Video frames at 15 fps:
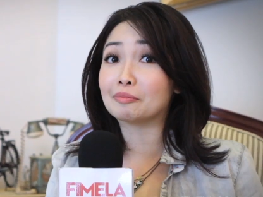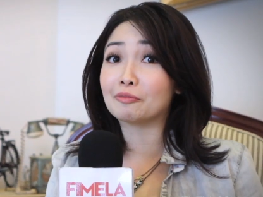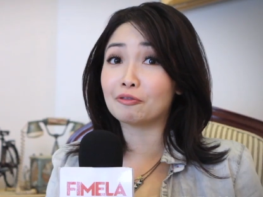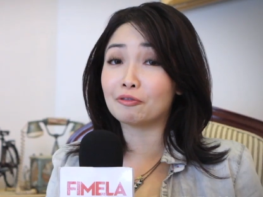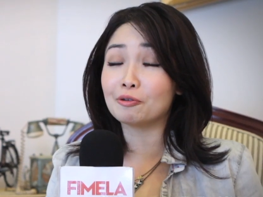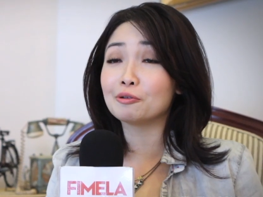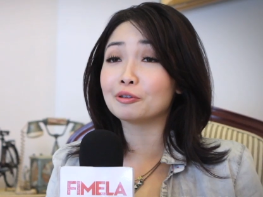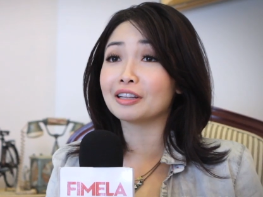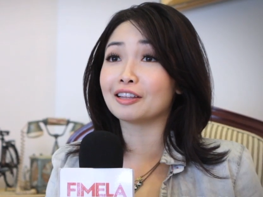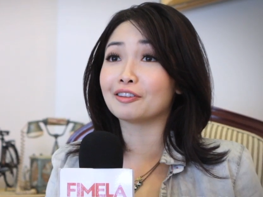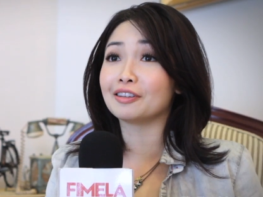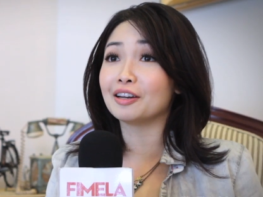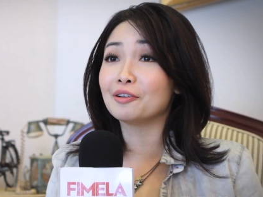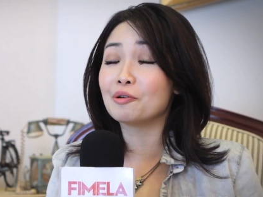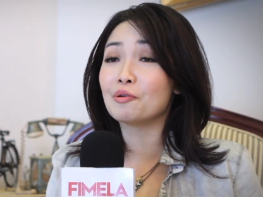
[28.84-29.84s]
food
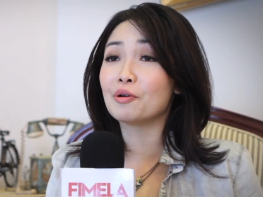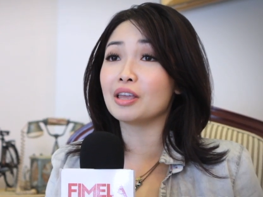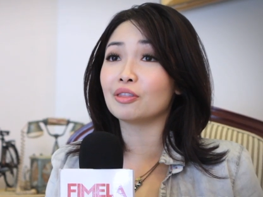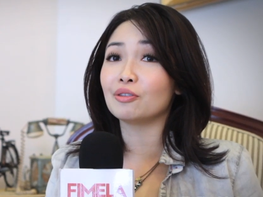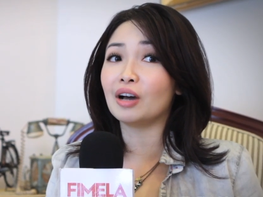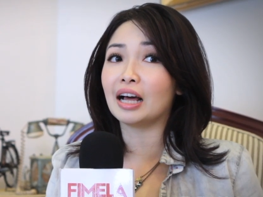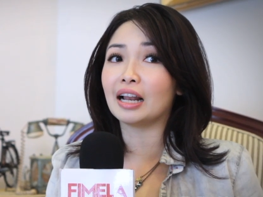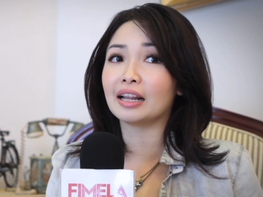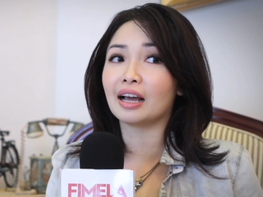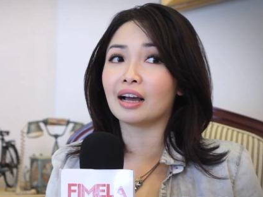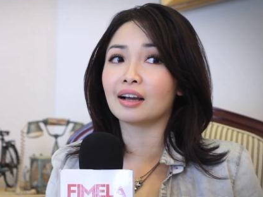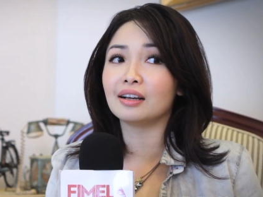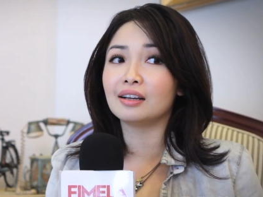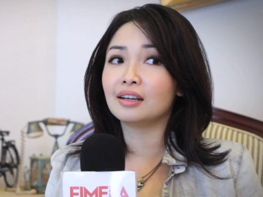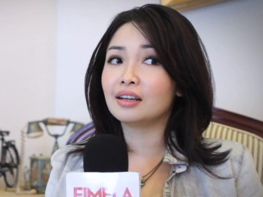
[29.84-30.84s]
gitu jadi dua-duanya tuh hal yang
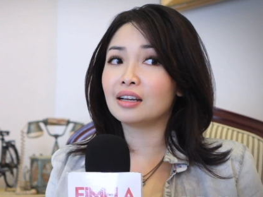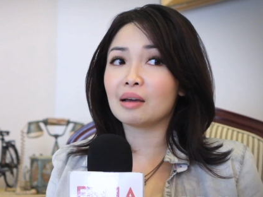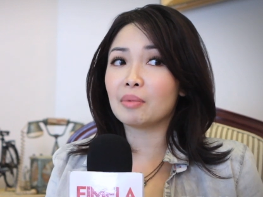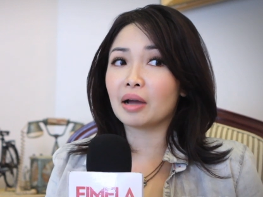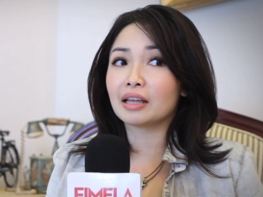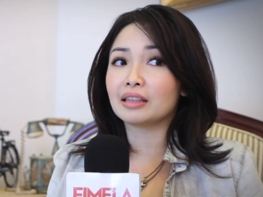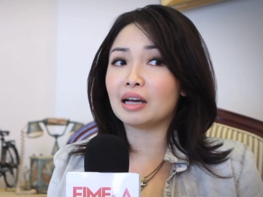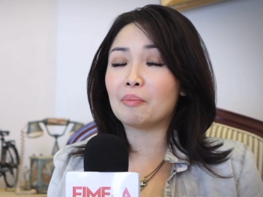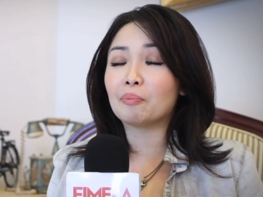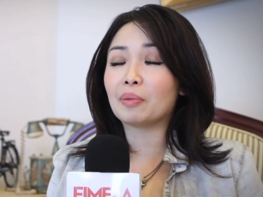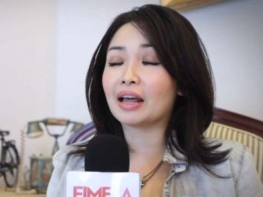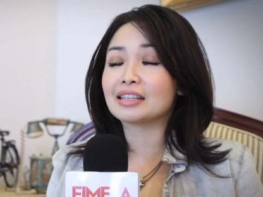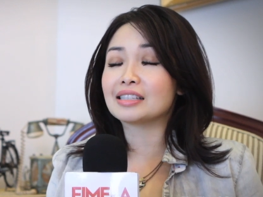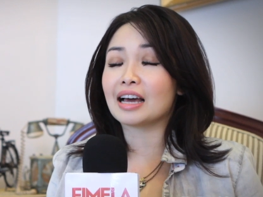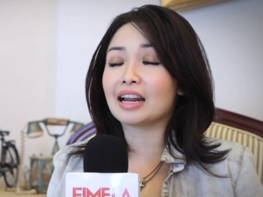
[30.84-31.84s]
emang kita
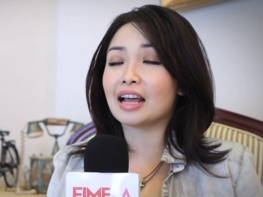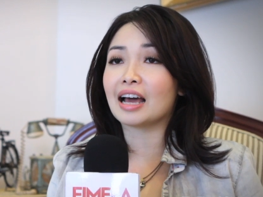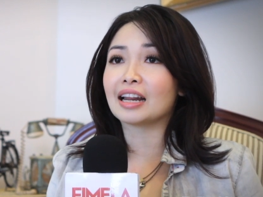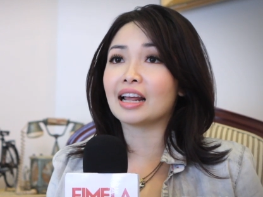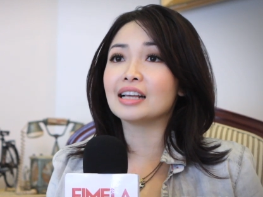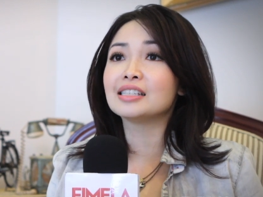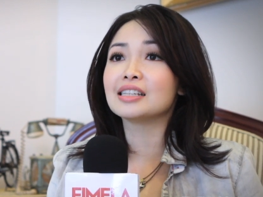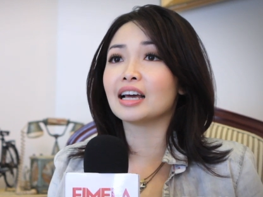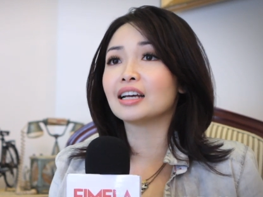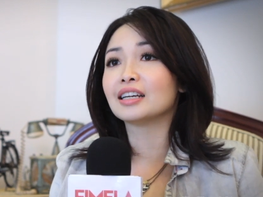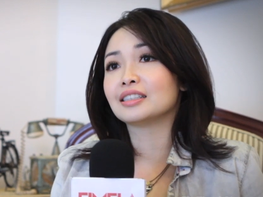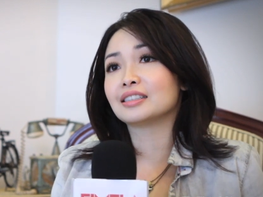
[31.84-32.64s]
apply sehari-hari aja